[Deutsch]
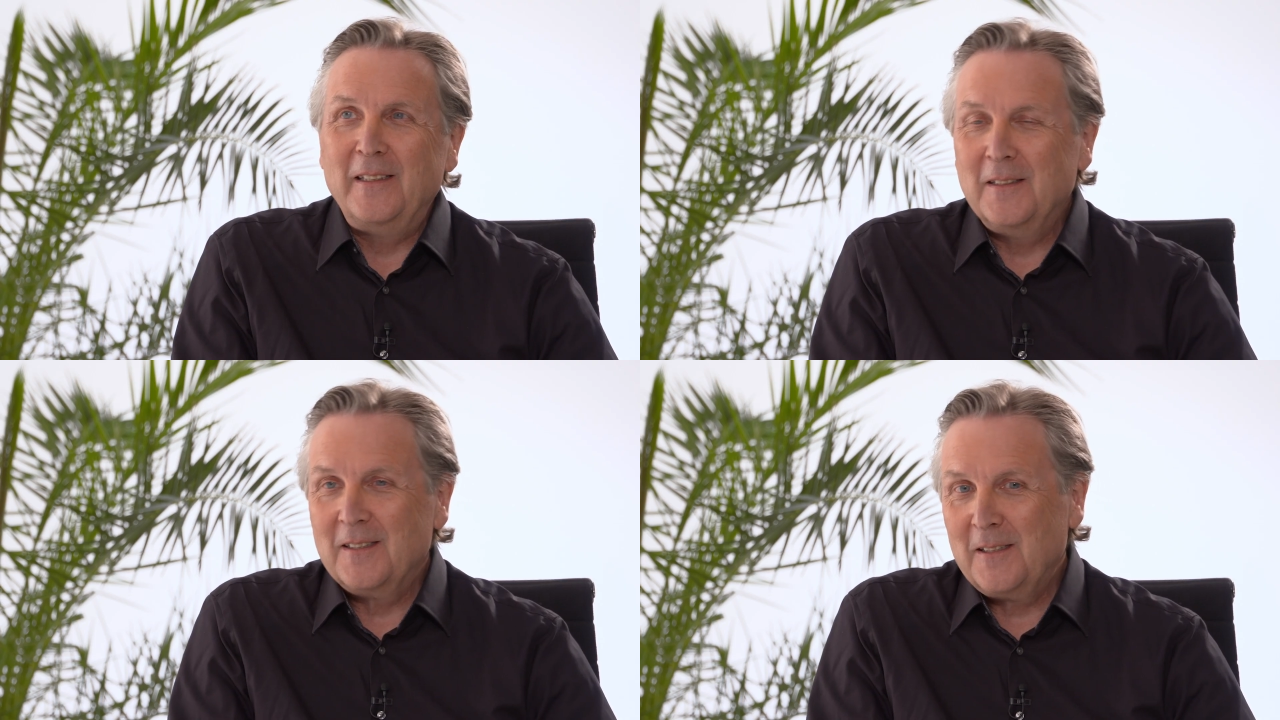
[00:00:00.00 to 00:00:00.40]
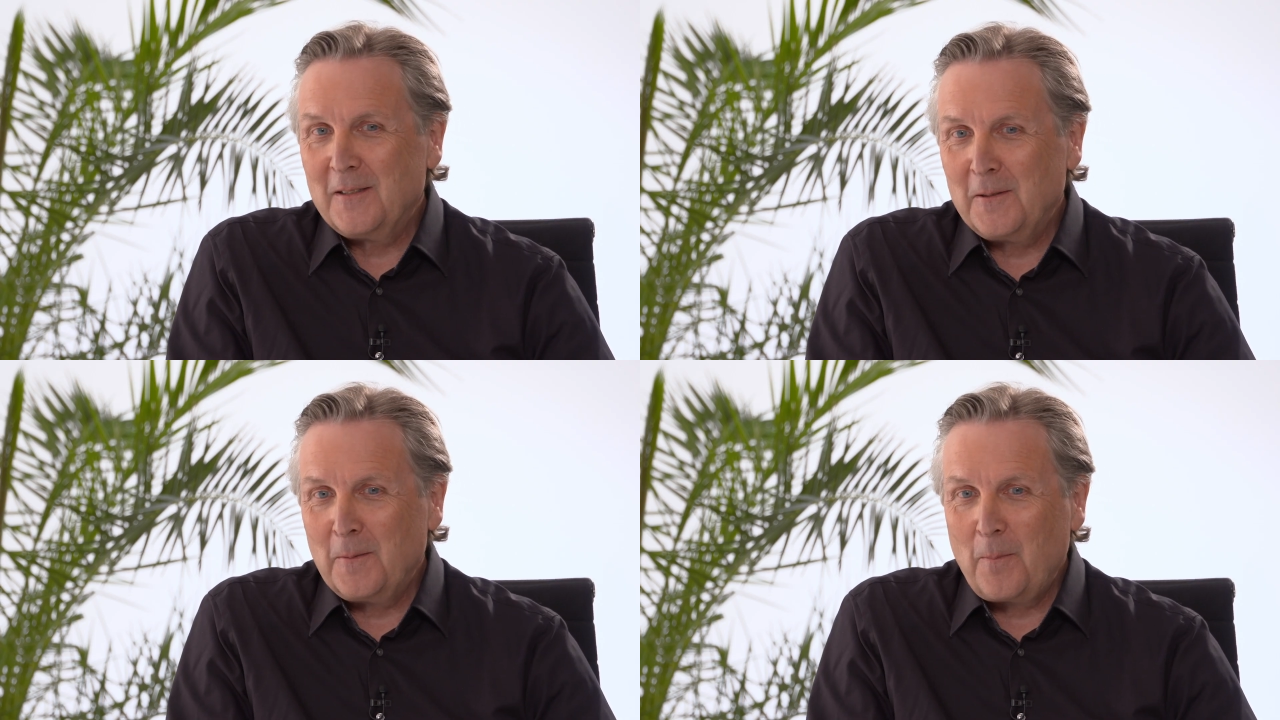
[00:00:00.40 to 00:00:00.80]
einen
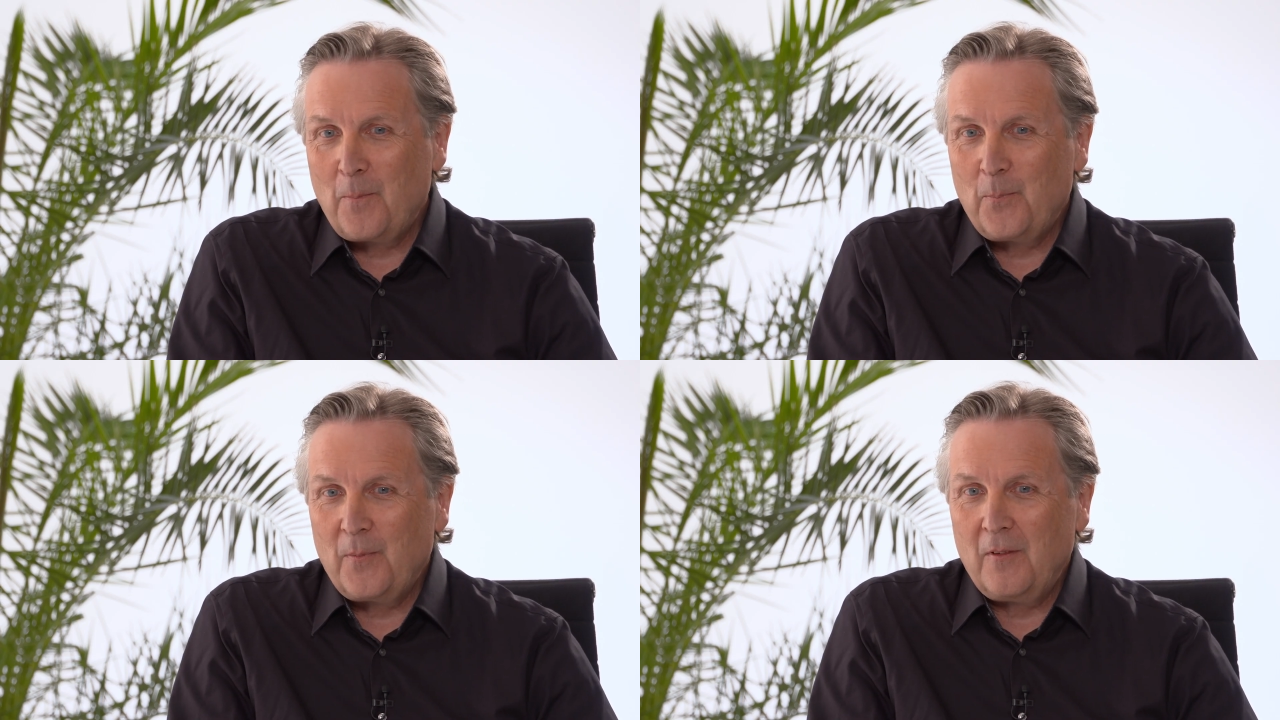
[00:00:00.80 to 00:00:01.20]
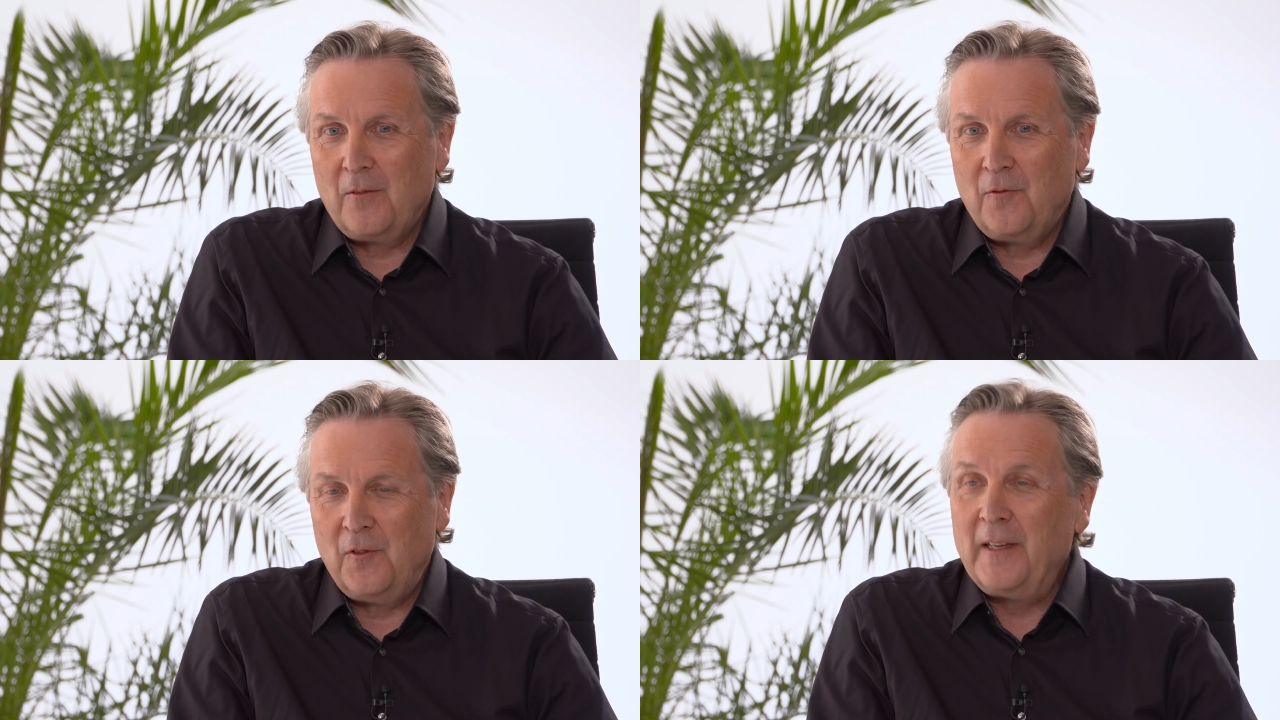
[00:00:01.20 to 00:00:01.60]
Seite
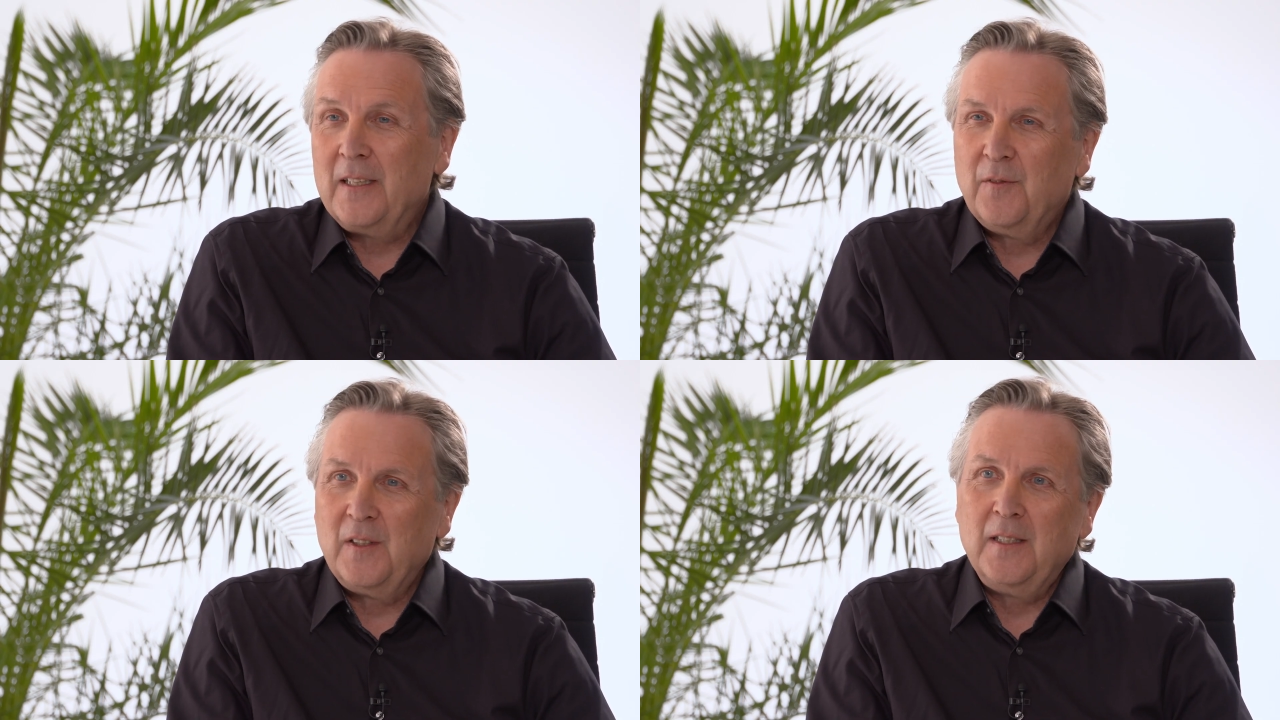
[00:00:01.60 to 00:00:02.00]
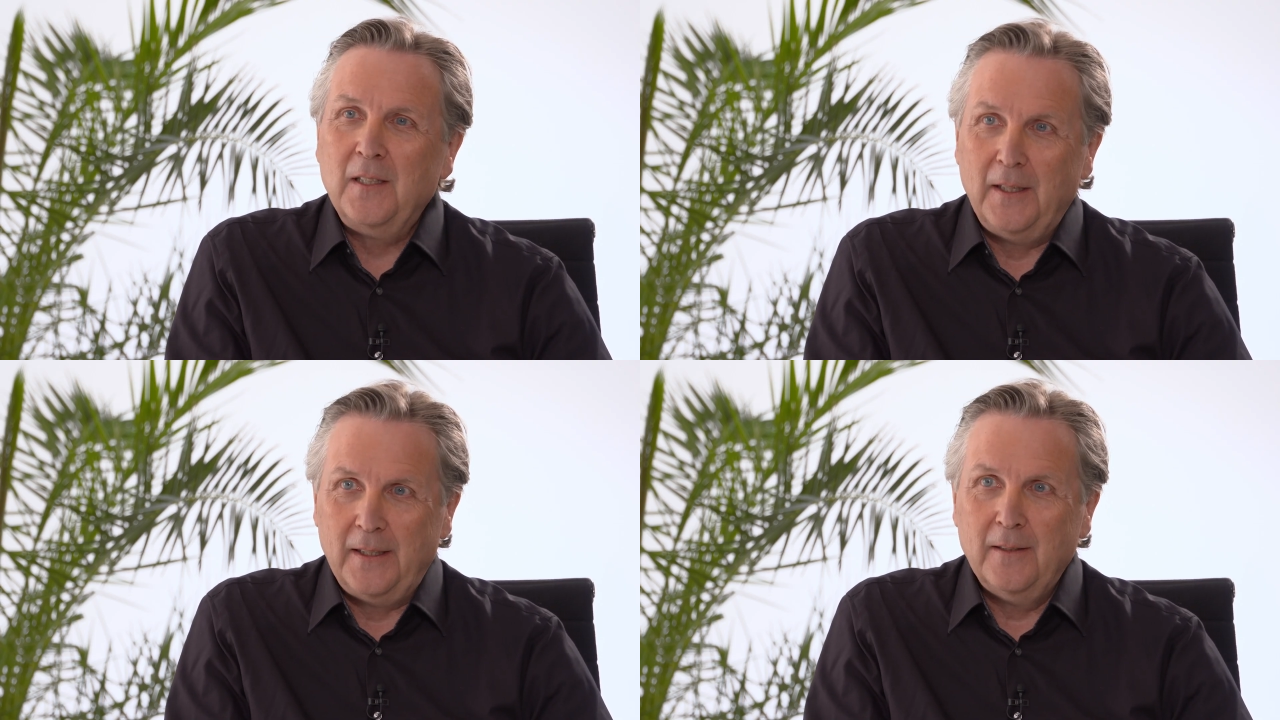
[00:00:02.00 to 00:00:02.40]
finde ich es
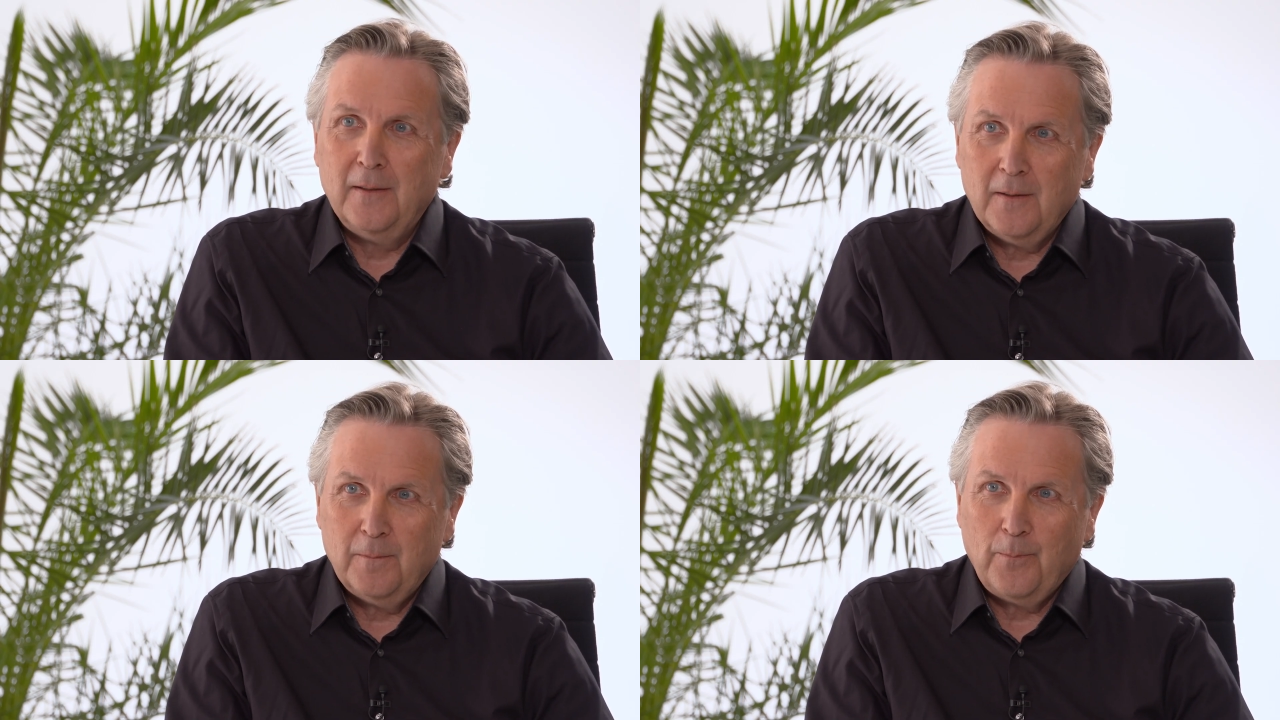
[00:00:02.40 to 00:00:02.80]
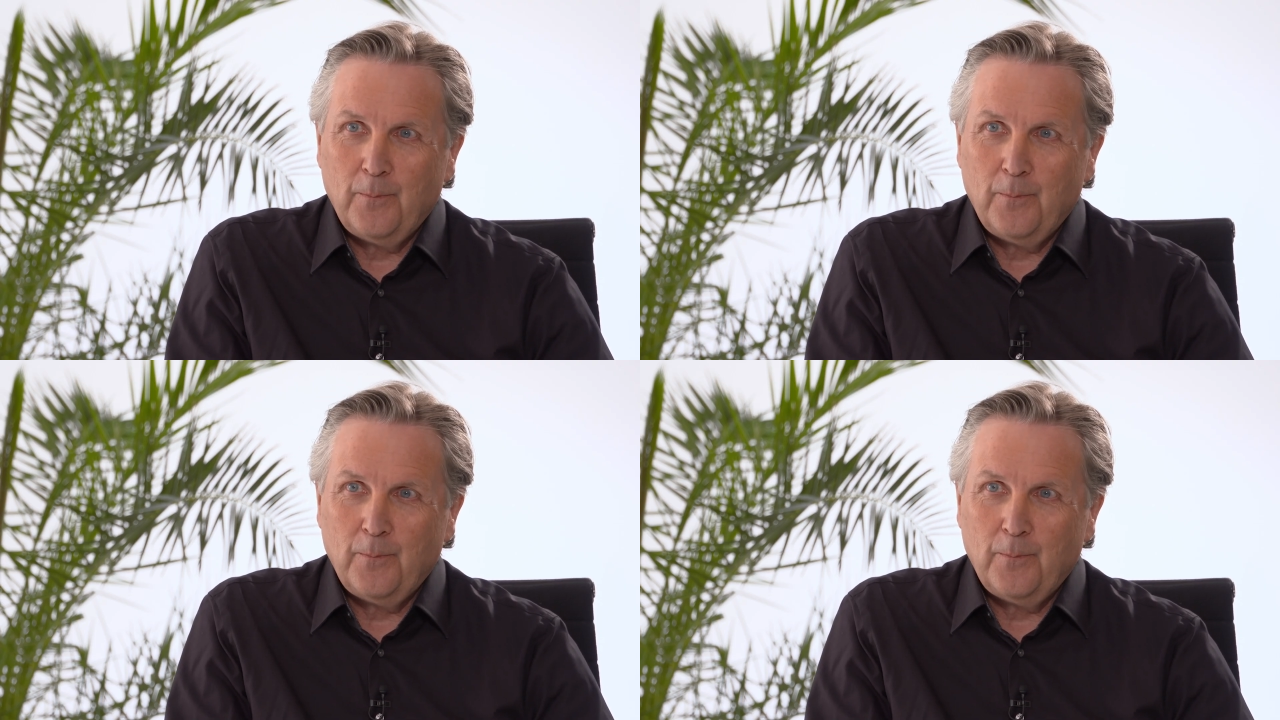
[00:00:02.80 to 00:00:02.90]
faszinierend,